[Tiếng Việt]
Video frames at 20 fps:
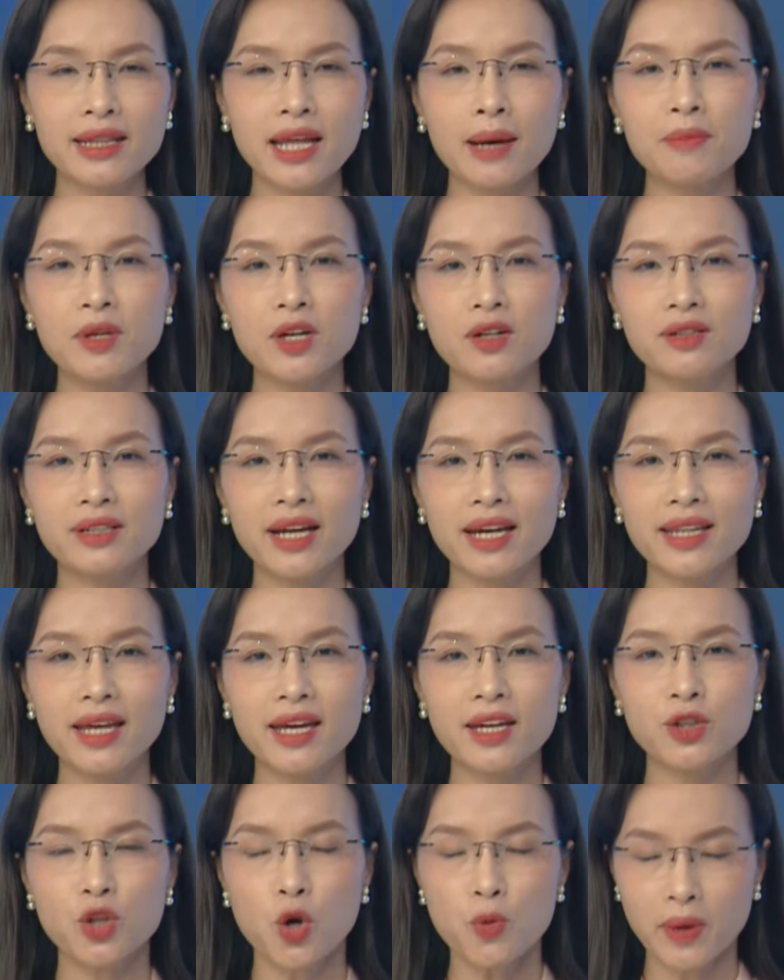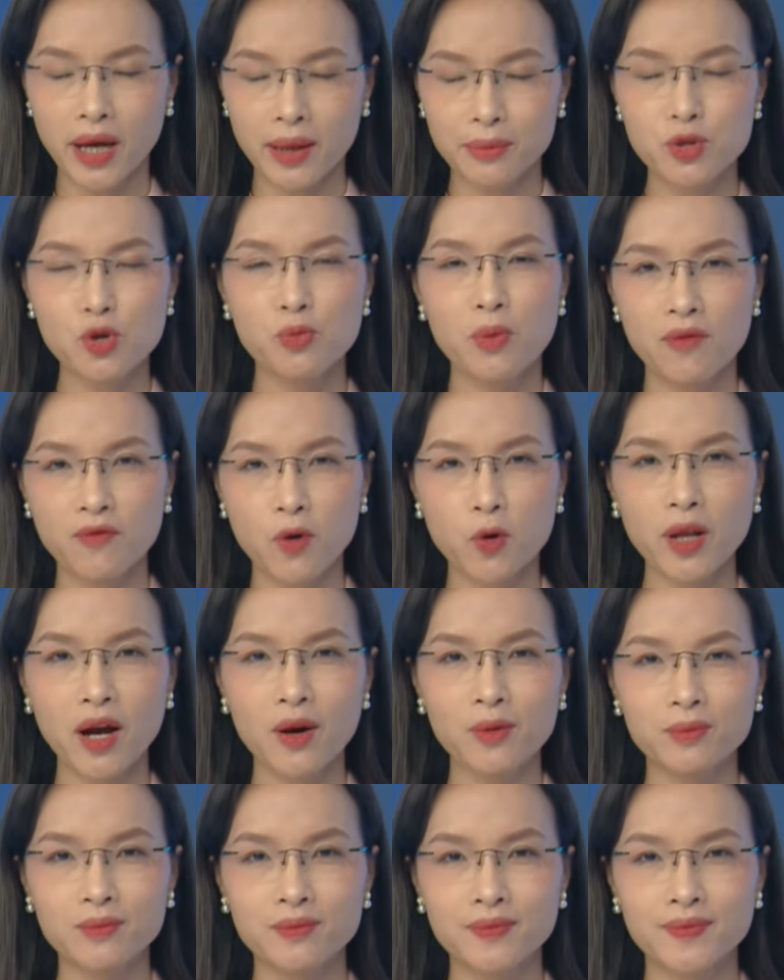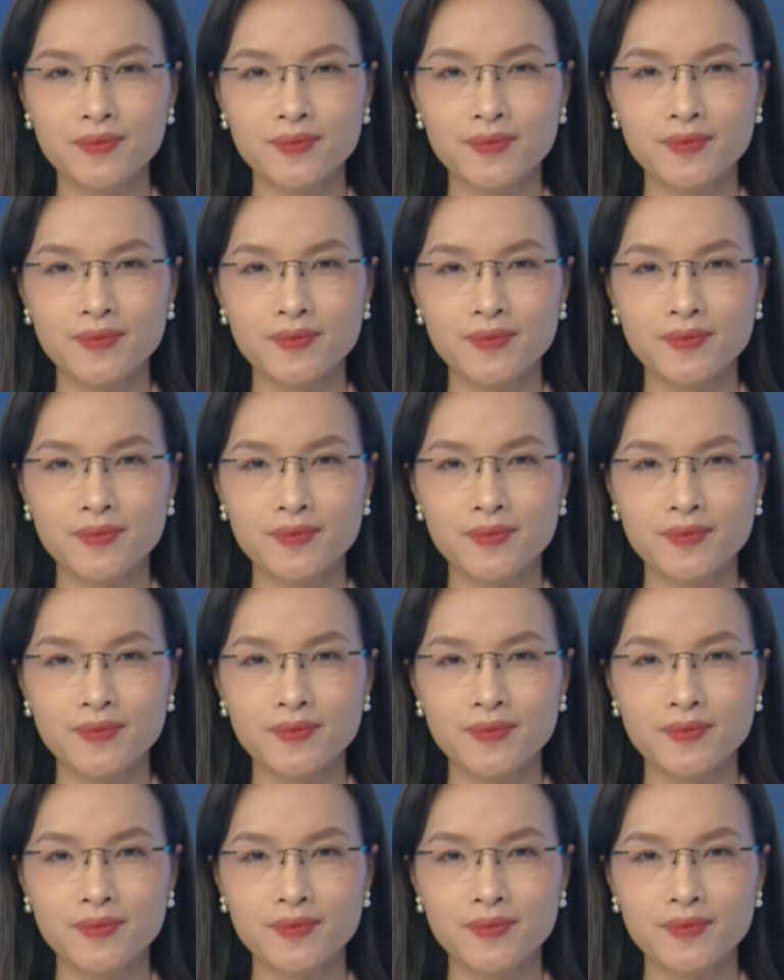tham dự kỳ thi tốt nghiệp trung học phổ thông.